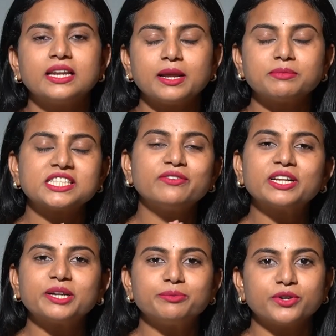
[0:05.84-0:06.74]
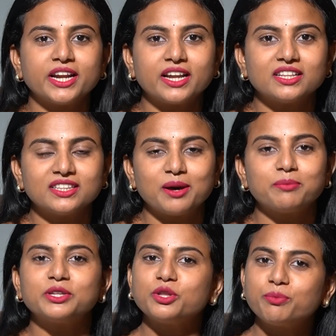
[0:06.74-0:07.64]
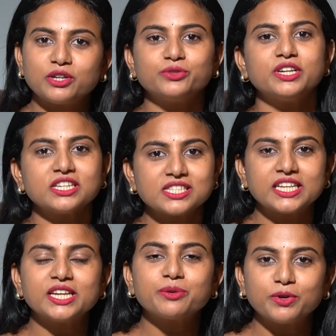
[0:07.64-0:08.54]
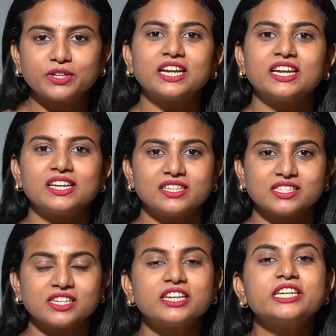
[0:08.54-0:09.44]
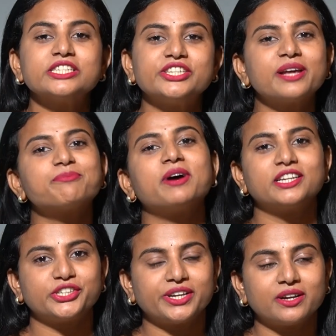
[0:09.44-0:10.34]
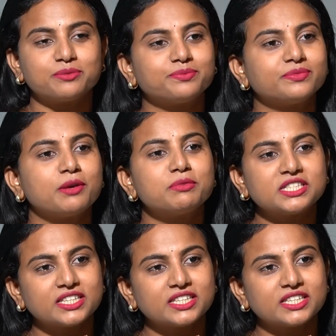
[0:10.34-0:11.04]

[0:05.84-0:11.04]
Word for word: నమస్తే వెల్కమ్ టు గ్రేట్ ఆంధ్ర మనతో పాటు ఉన్నారు సీనియర్ పొలిటికల్ అనలిస్ట్ జిఆర్ మహర్షి గారు నమస్తే